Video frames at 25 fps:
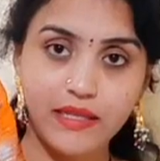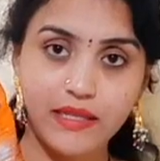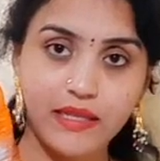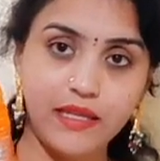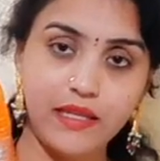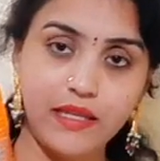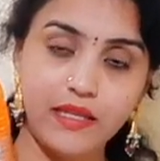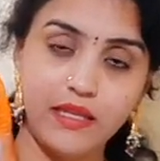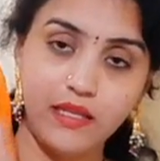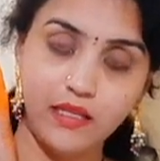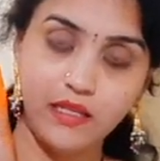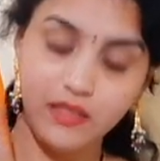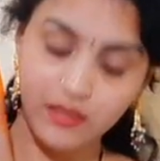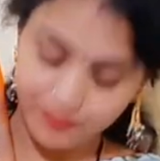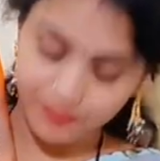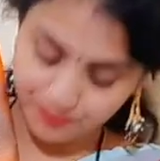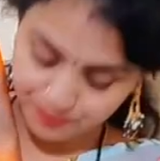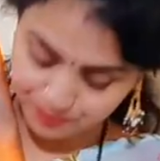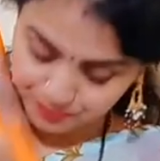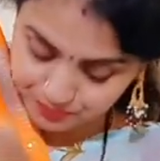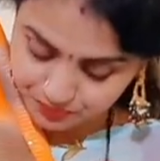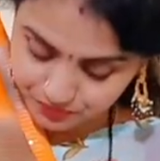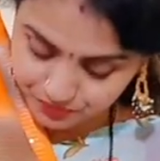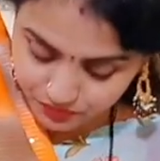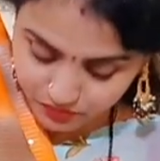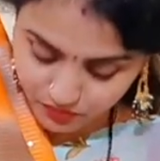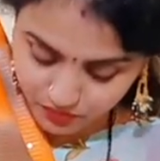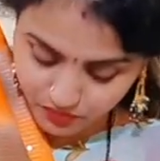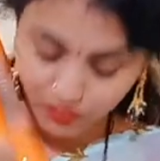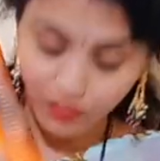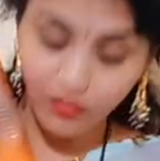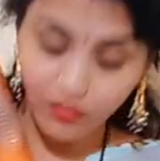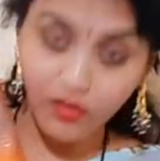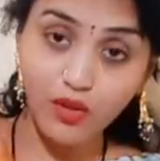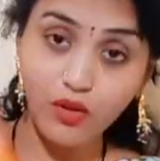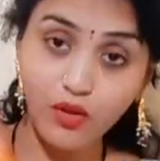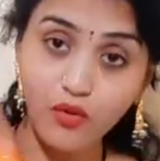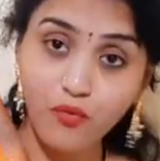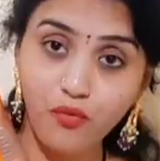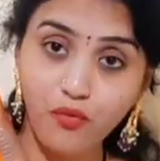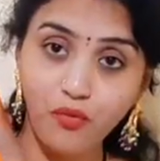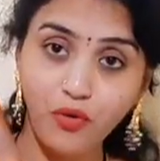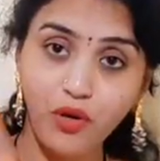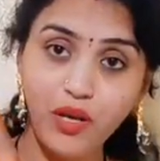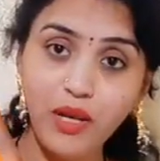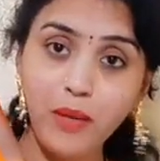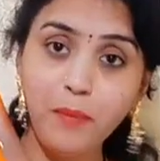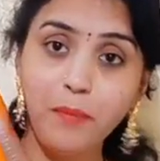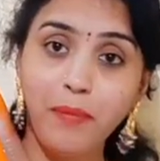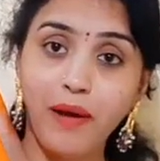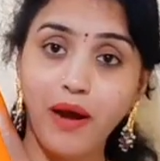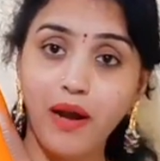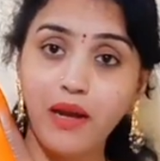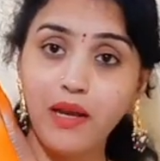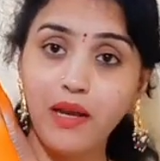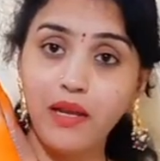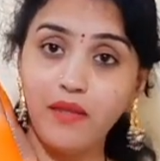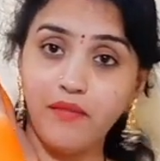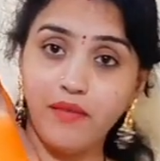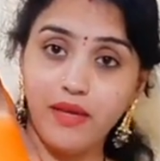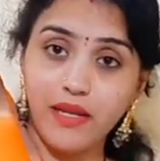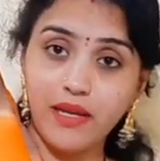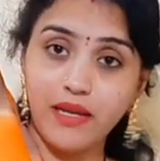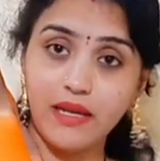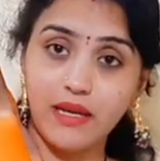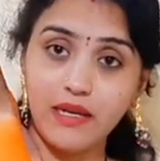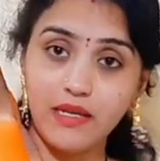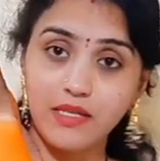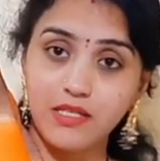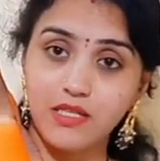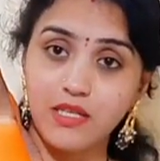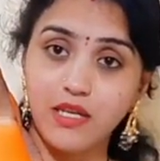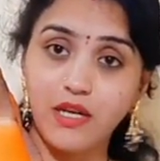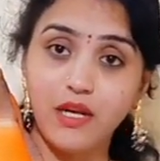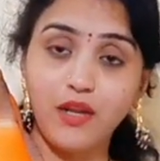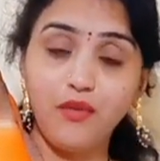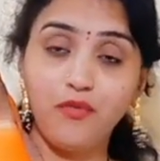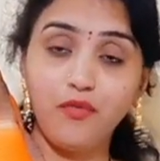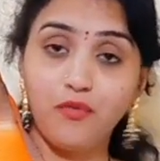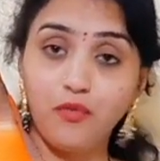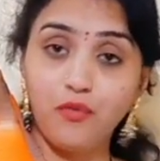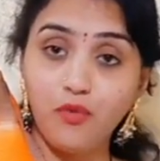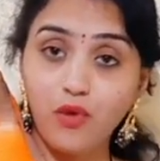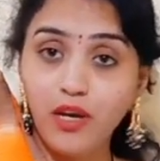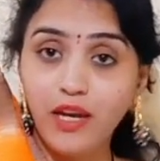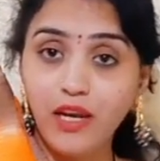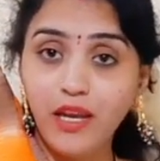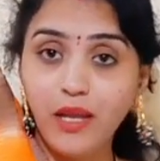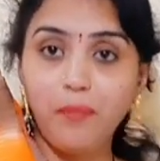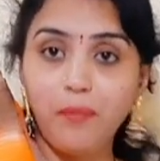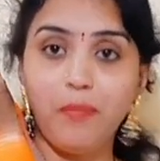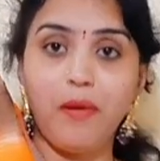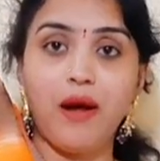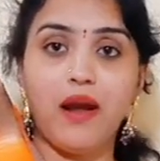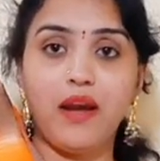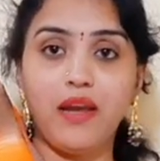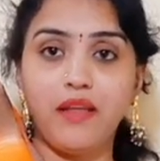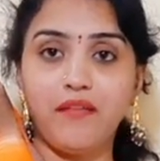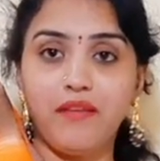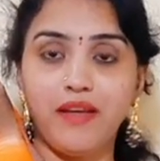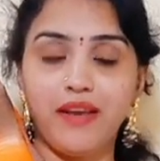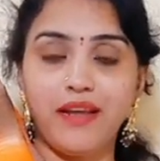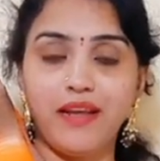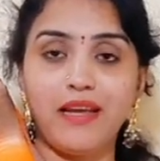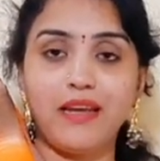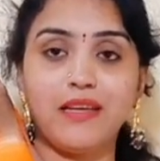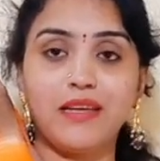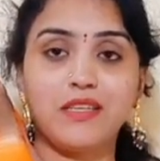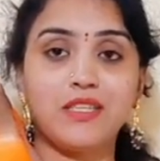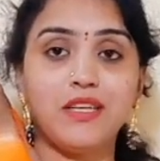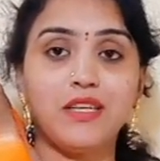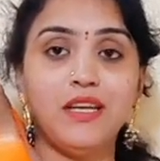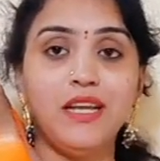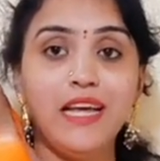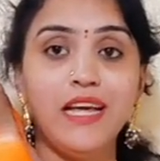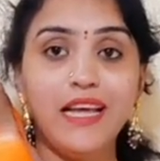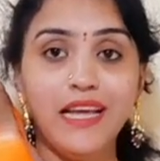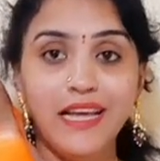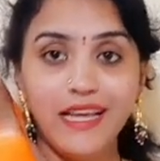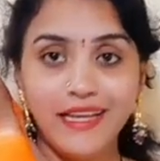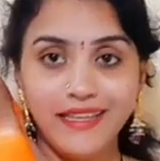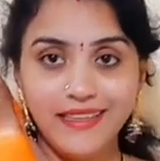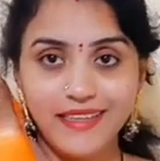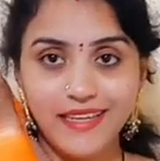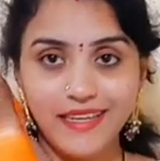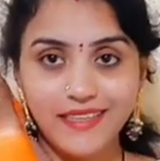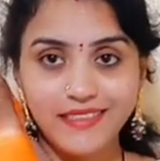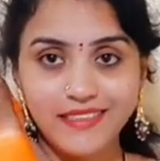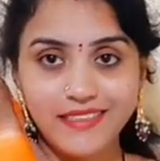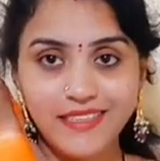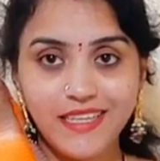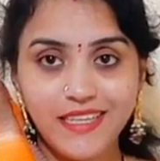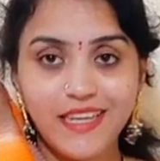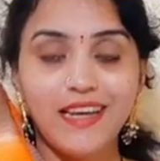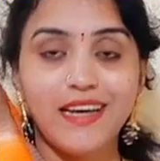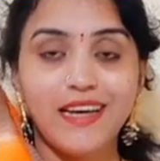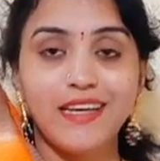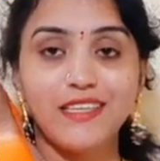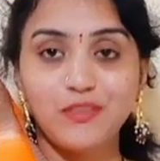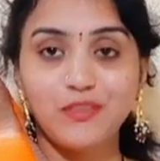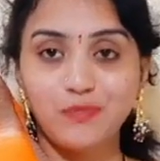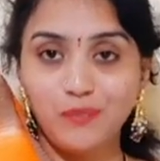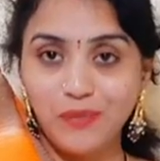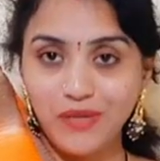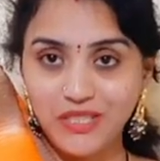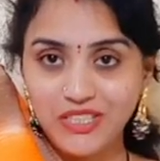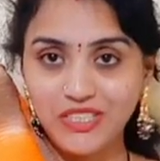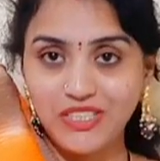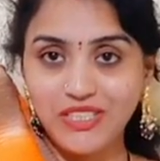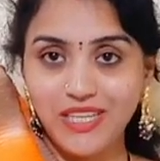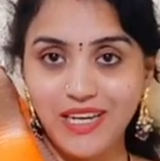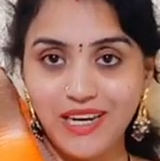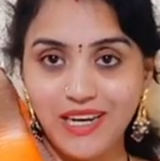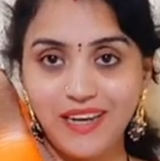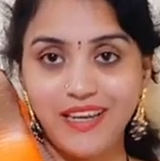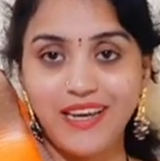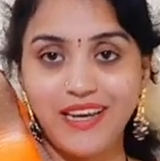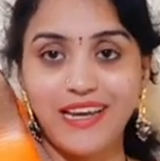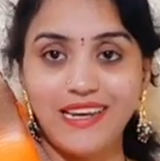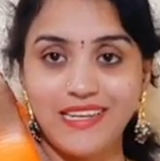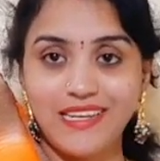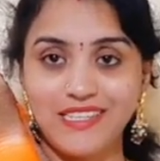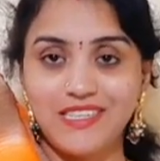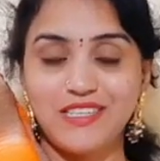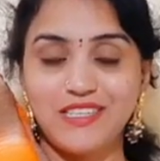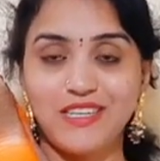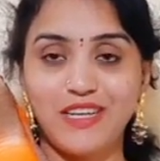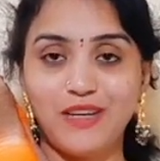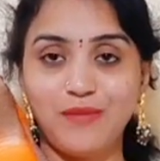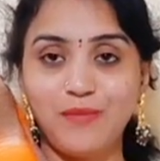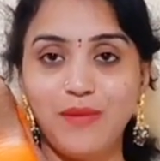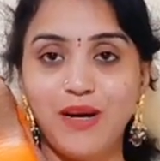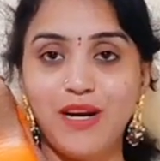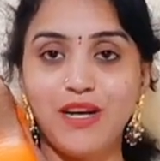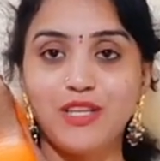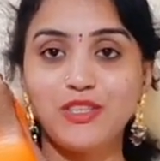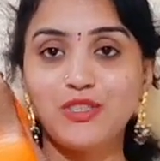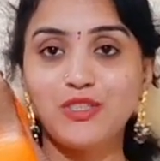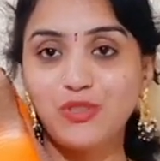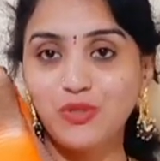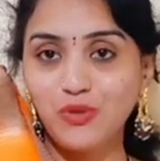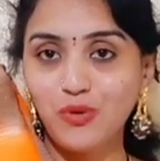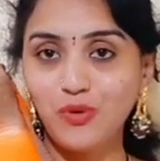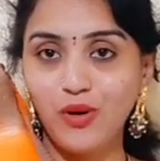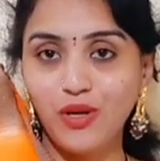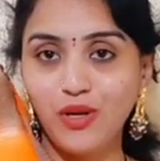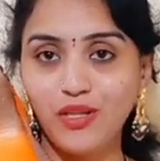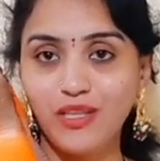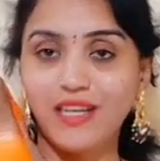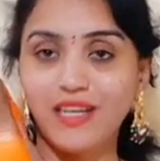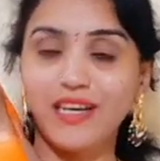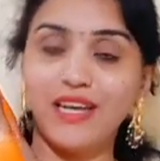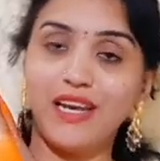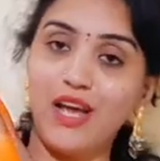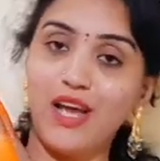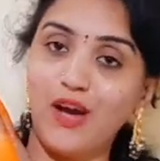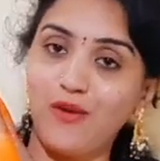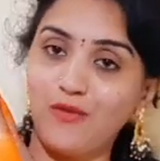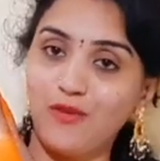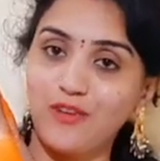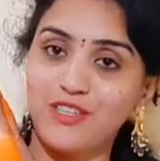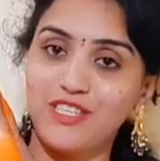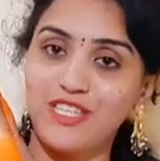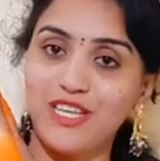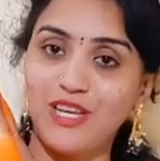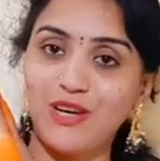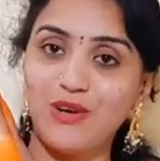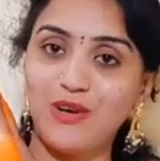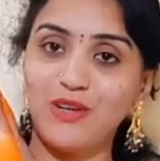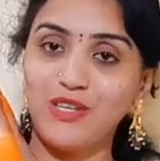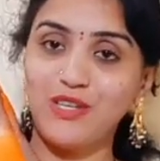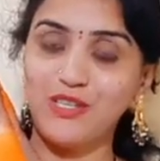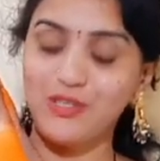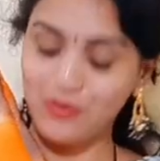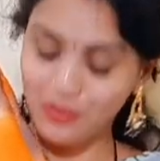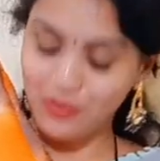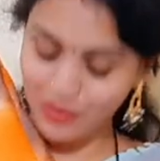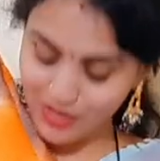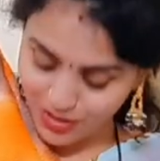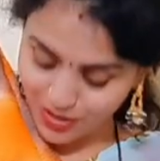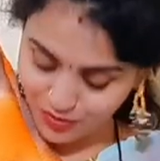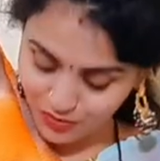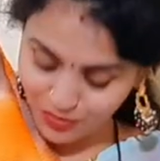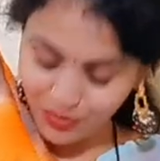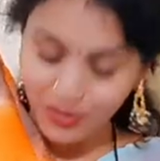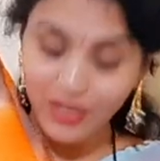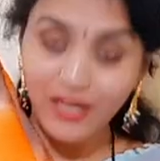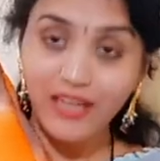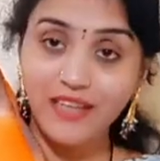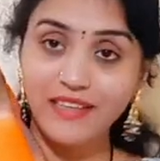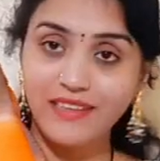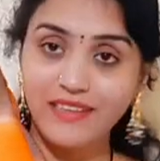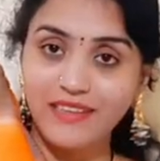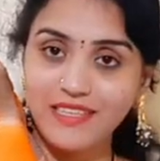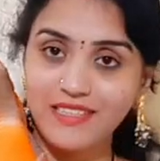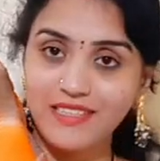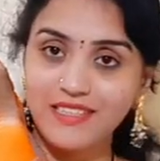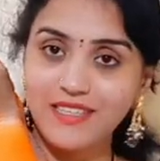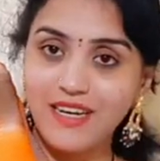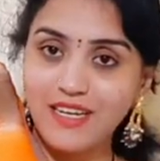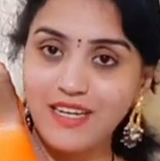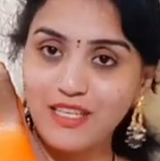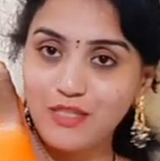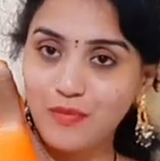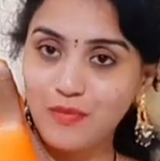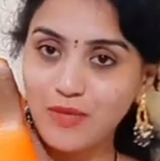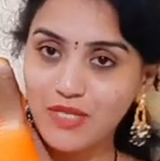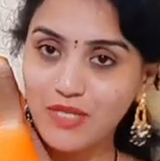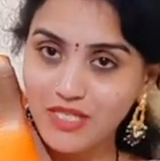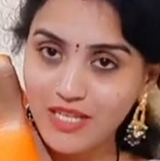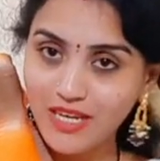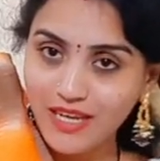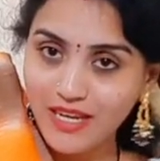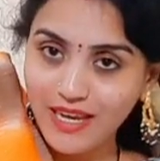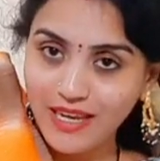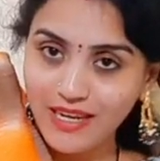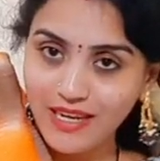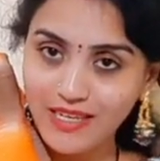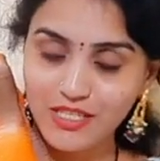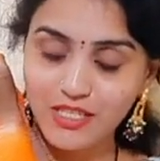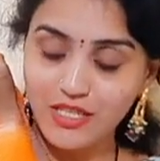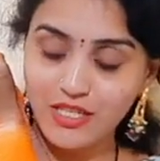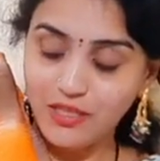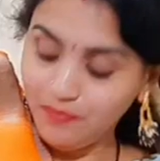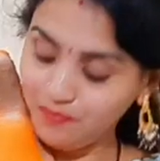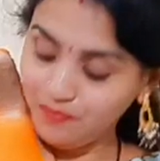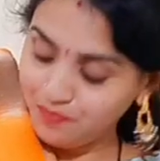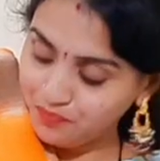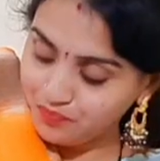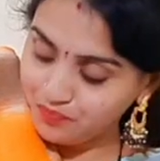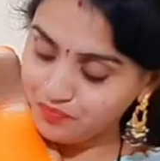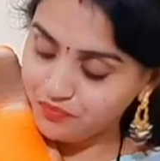అయితే ఇది ఫుల్లీ పార్టీ వేర్ కలెక్షన్ అండి ఫుల్లీ పార్టీ వేర్ కలెక్షన్ దసరా స్పెషల్ కలెక్షన్ అనమాట సో అందుకని ఆఫర్ సేల్లో ఇస్తున్నాను దసరా స్పెషల్ కలెక్షన్